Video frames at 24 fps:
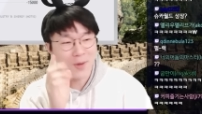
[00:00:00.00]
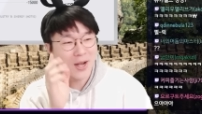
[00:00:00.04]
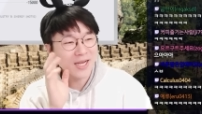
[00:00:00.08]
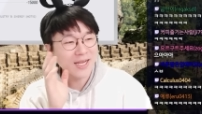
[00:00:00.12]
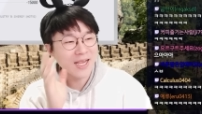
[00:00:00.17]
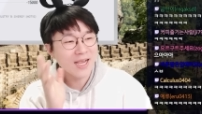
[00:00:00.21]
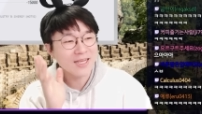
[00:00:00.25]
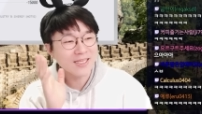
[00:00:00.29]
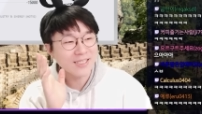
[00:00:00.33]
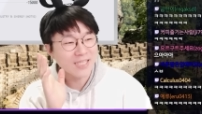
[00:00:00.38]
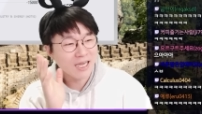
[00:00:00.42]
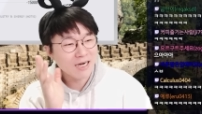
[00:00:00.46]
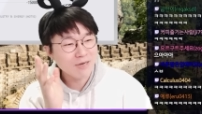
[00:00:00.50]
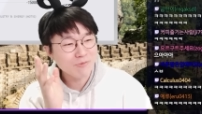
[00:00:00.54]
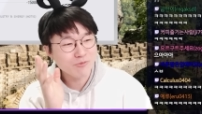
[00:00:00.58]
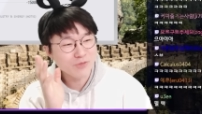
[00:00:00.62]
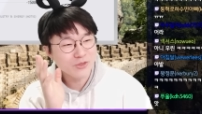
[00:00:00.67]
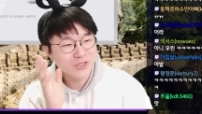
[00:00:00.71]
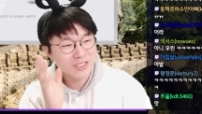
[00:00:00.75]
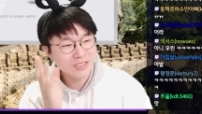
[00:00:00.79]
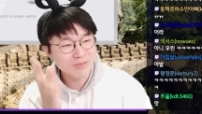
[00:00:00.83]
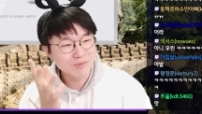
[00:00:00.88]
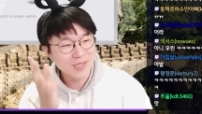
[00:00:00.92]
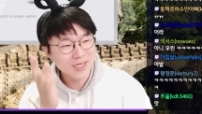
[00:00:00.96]
방향이 다를
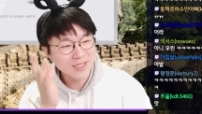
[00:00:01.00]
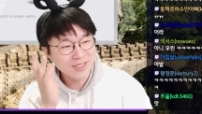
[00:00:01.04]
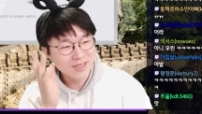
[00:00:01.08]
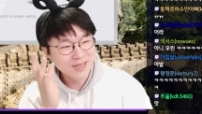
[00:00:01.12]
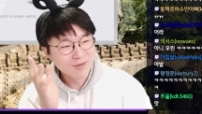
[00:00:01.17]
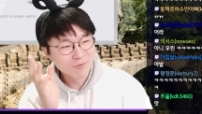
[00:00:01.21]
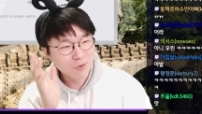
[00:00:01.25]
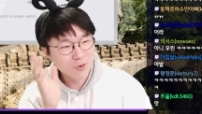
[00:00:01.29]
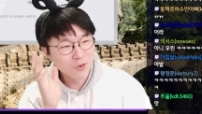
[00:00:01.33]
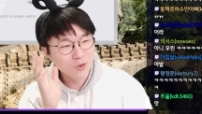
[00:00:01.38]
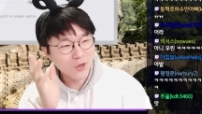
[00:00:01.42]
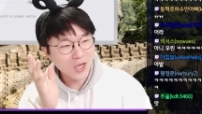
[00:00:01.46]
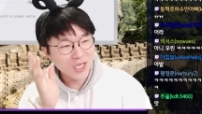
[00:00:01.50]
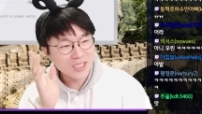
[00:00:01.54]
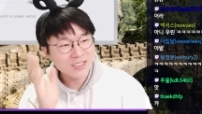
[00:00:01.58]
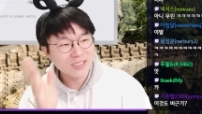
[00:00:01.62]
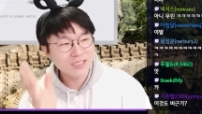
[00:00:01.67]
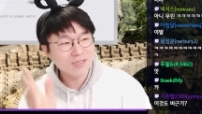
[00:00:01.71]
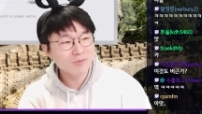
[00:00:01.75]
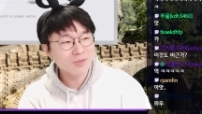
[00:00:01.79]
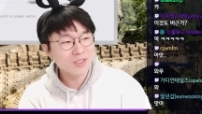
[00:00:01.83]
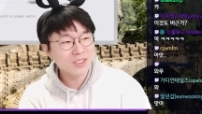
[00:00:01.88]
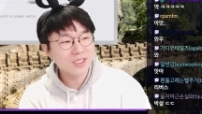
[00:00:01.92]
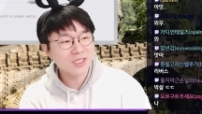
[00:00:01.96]
뿐이지만 뭐
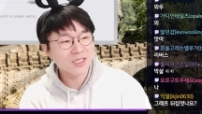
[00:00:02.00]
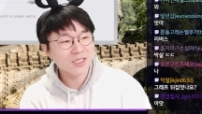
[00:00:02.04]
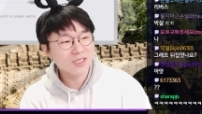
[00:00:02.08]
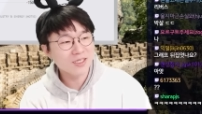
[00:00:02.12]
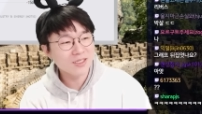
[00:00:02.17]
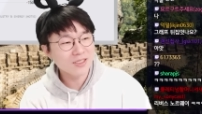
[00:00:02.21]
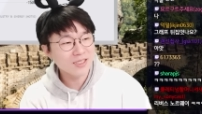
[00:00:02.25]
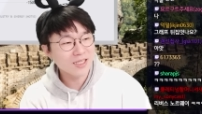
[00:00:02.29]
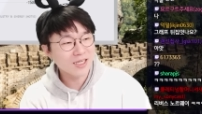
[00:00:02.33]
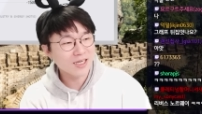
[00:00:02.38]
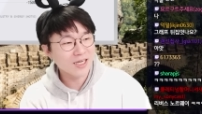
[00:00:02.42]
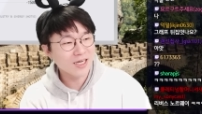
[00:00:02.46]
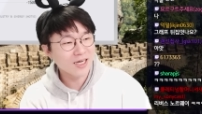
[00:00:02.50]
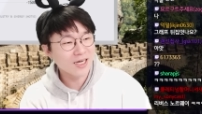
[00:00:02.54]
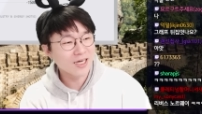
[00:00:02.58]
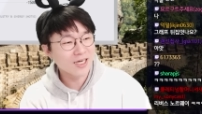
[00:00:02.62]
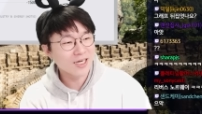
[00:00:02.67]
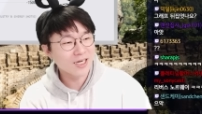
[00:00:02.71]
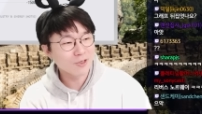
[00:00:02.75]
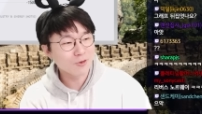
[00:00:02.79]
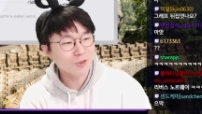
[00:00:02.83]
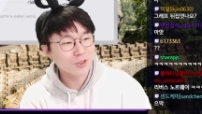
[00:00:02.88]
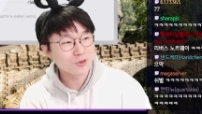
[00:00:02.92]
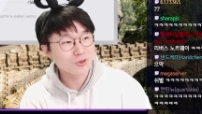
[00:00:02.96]
같이 미친
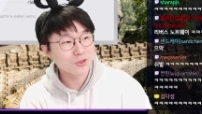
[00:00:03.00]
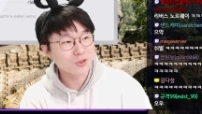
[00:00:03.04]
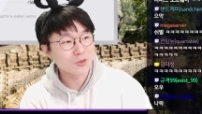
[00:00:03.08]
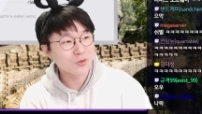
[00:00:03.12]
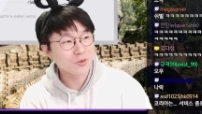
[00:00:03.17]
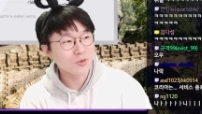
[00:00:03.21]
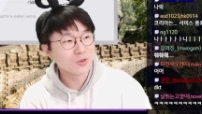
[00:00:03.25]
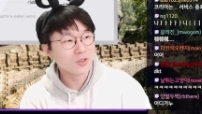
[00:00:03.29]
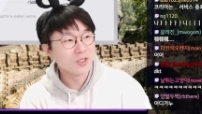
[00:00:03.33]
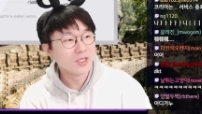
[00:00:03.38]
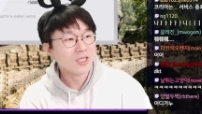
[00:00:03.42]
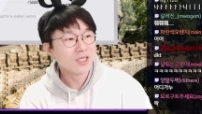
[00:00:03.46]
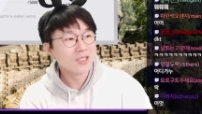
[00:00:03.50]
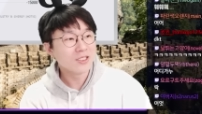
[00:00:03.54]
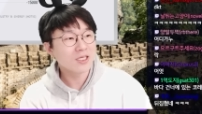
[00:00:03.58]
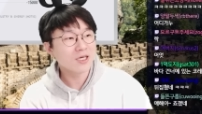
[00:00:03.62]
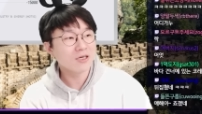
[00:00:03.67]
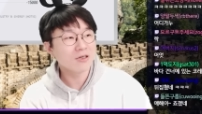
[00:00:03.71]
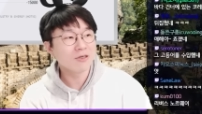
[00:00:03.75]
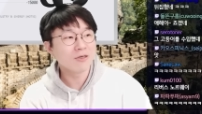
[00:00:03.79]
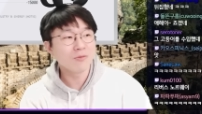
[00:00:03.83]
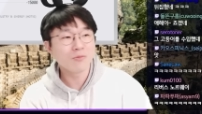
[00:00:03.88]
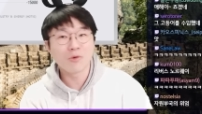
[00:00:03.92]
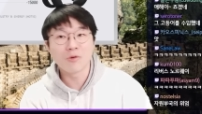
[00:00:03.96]
나라라고 할 수 있고. 자
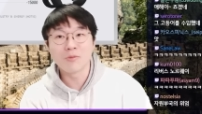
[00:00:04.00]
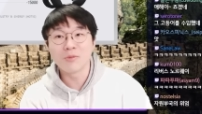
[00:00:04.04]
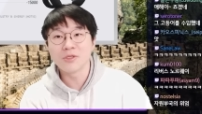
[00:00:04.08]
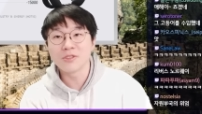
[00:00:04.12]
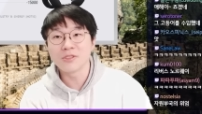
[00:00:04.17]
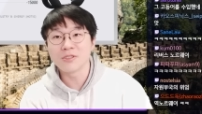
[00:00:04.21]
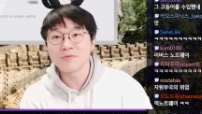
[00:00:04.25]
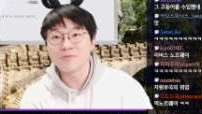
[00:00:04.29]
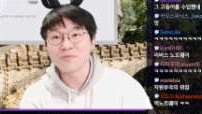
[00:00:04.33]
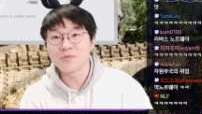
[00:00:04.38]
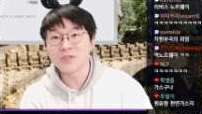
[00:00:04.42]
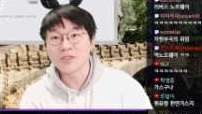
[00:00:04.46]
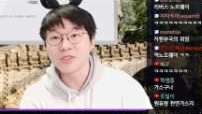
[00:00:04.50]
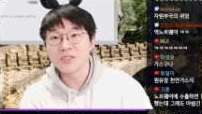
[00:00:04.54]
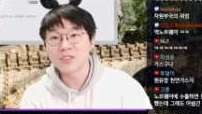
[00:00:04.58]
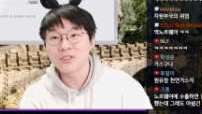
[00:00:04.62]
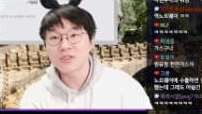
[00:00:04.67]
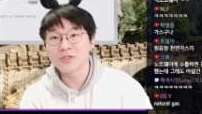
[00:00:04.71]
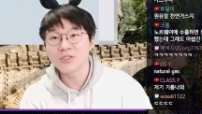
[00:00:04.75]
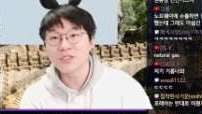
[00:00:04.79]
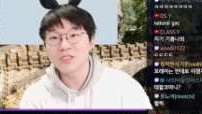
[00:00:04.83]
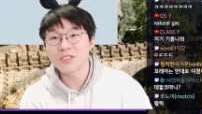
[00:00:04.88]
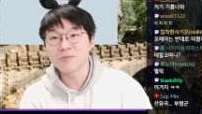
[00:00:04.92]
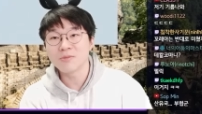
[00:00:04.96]
그럼 보면은
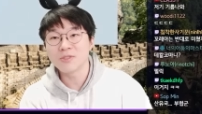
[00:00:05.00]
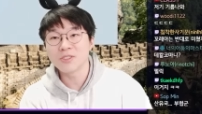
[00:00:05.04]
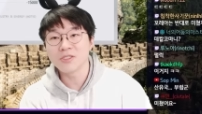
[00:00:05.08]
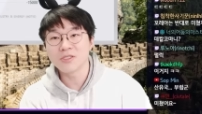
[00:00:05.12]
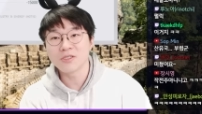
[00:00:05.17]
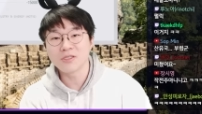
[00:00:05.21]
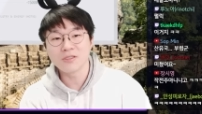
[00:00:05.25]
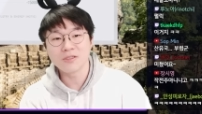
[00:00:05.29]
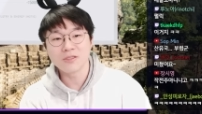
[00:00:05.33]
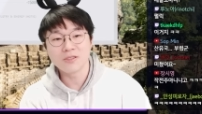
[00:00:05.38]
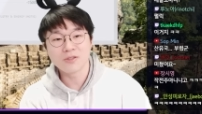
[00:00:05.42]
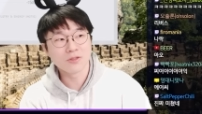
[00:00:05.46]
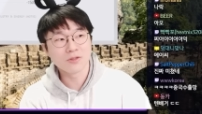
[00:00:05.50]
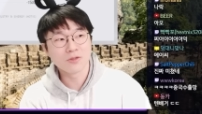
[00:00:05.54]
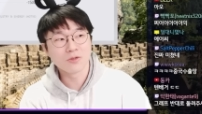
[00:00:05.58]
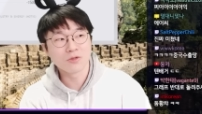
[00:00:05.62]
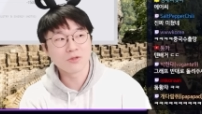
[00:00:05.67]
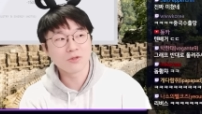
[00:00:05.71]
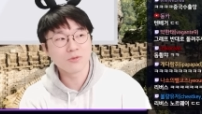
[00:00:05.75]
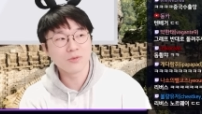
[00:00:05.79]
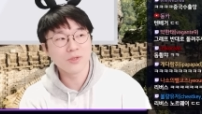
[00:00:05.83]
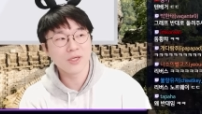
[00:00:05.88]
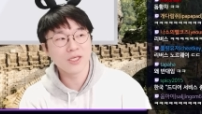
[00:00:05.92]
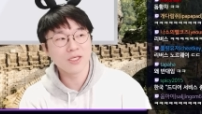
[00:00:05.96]
2022년
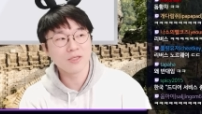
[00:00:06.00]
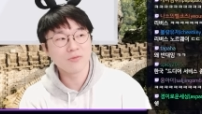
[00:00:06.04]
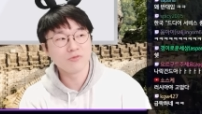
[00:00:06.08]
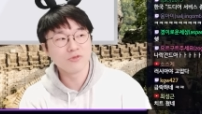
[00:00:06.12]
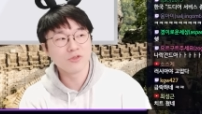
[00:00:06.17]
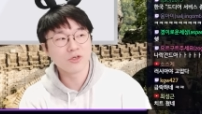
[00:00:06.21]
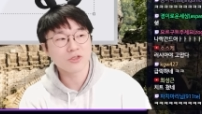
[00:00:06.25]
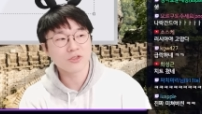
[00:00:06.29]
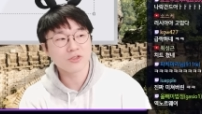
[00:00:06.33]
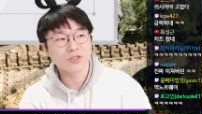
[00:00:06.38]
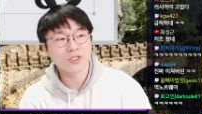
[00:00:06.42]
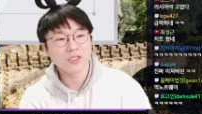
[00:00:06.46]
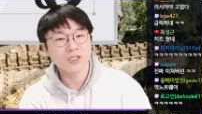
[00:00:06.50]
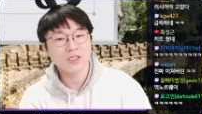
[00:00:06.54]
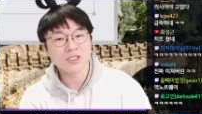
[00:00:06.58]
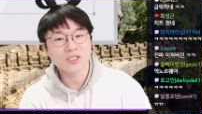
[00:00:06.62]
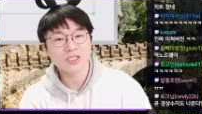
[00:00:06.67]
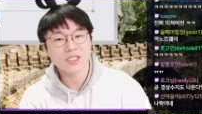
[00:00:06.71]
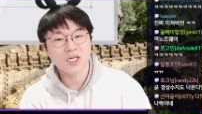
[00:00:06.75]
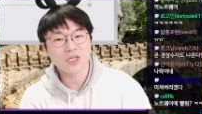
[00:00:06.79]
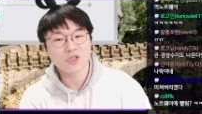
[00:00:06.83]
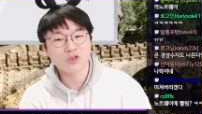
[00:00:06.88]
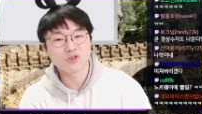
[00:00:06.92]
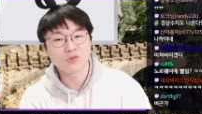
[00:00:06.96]
노르웨이 무역수지
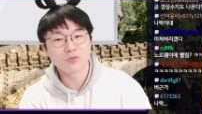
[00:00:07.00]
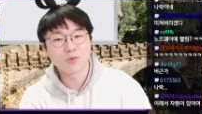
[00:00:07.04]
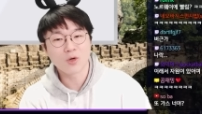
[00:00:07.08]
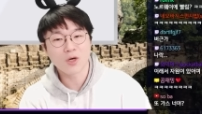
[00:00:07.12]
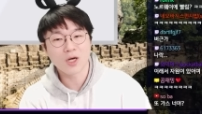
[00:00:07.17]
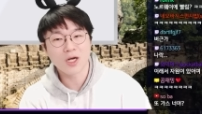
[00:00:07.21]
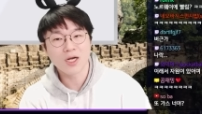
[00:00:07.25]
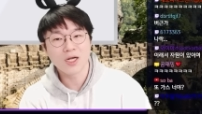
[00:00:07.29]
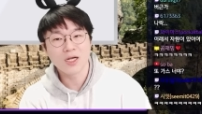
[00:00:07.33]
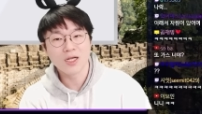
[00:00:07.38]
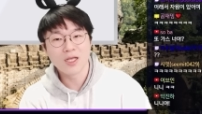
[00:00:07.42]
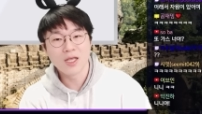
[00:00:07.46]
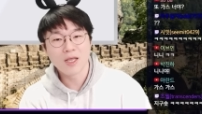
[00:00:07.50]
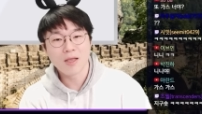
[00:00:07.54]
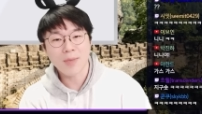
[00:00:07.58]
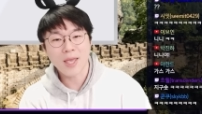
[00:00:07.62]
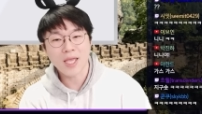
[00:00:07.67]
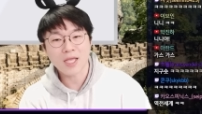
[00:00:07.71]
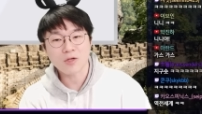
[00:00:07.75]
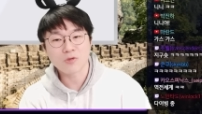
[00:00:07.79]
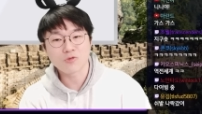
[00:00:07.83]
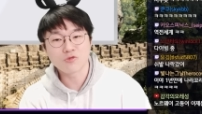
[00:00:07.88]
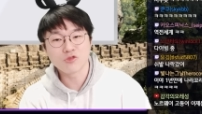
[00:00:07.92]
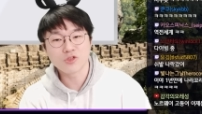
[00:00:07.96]
흑자 규모가
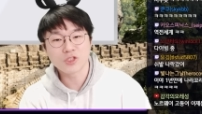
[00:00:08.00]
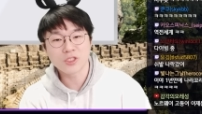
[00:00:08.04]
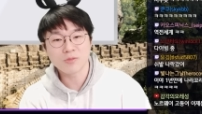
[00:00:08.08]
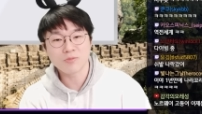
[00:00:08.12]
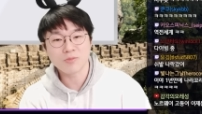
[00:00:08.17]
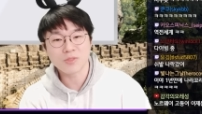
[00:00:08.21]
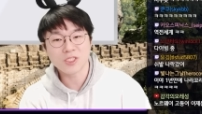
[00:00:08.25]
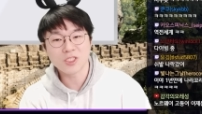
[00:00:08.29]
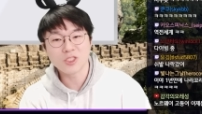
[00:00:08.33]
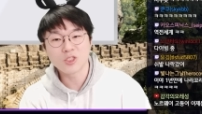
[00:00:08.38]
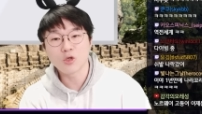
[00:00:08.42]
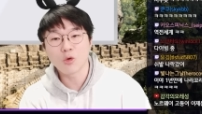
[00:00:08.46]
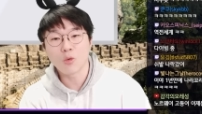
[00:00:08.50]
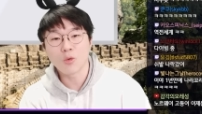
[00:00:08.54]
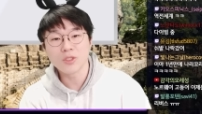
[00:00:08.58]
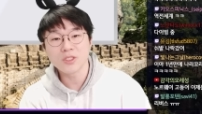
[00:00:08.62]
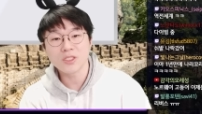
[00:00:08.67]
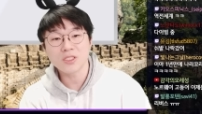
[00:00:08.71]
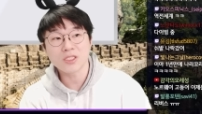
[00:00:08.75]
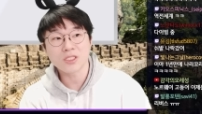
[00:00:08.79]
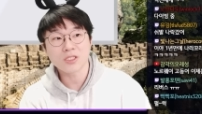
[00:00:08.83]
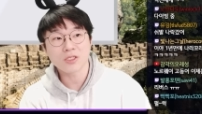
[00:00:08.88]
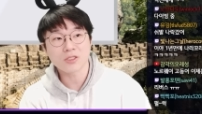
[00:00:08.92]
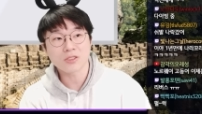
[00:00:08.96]
192조
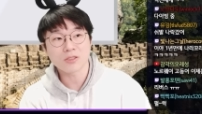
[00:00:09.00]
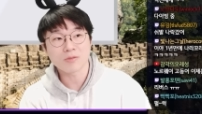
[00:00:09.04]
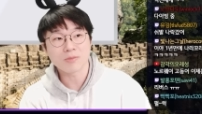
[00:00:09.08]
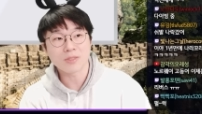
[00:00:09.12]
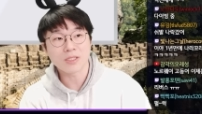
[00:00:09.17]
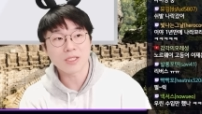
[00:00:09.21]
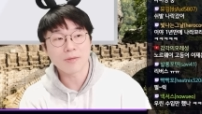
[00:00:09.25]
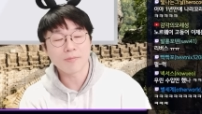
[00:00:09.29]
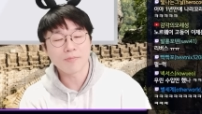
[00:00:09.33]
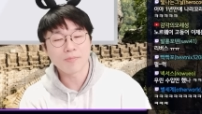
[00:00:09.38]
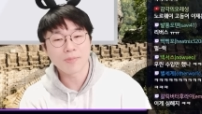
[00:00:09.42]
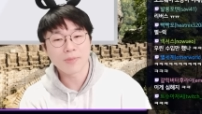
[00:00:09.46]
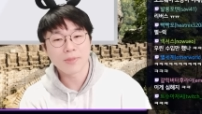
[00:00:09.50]
원이 찍혔습니다.